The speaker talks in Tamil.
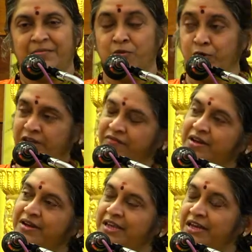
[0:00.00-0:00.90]

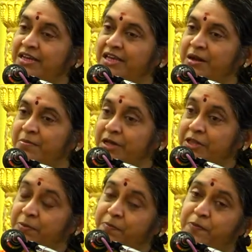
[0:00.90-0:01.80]
முனிவர் என்கிற
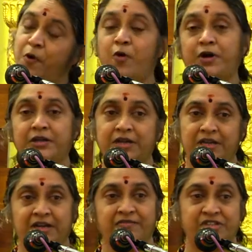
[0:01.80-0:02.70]
மதர்போடு
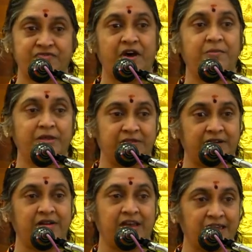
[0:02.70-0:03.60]
இருக்கிற
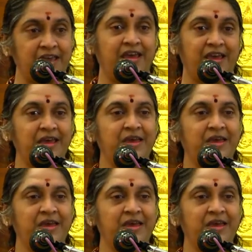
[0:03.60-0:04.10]
விஸ்வாமித்திரர் எங்கே